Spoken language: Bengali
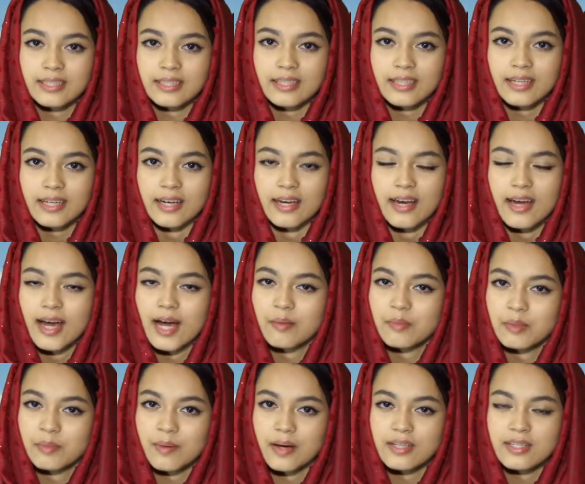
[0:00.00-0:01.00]
নিয়ে
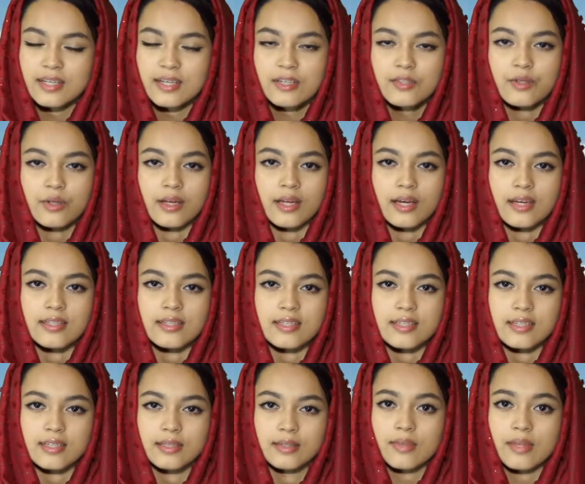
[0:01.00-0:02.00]
আমি বাসায় চলে আসি